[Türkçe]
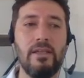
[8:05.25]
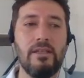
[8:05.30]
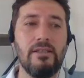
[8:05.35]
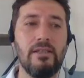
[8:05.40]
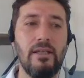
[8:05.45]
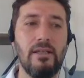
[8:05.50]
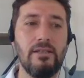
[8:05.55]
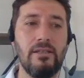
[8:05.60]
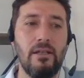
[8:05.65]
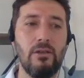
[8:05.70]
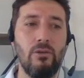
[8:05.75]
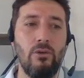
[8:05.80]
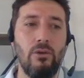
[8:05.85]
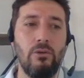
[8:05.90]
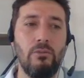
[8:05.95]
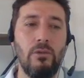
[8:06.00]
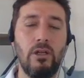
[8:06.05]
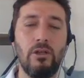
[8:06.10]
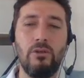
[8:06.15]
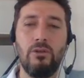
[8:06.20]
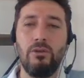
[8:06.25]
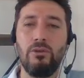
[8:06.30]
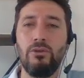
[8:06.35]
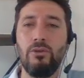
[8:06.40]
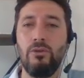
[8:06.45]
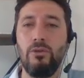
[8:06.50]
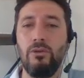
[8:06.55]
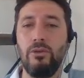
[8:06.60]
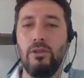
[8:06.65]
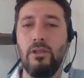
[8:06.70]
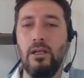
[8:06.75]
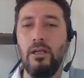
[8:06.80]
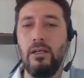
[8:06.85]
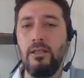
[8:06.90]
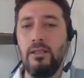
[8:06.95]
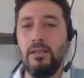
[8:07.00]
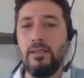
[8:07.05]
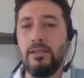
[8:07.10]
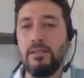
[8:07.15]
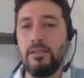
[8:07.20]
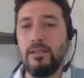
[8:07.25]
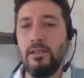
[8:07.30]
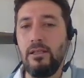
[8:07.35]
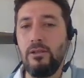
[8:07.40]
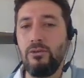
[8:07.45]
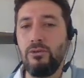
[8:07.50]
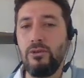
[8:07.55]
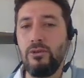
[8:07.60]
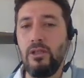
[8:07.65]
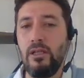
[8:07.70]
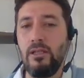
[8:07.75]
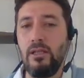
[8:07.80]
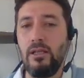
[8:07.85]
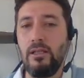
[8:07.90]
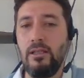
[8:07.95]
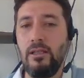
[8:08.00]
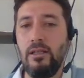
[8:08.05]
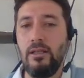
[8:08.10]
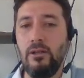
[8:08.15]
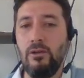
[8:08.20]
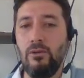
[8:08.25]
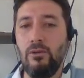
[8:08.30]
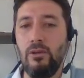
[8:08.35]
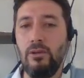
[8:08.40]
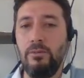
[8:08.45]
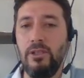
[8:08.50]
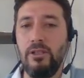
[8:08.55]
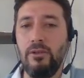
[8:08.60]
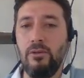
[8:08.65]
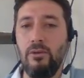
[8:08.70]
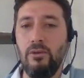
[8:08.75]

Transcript: 80 olmak koşuluyla ikizkenar üçgenler neler olabilir?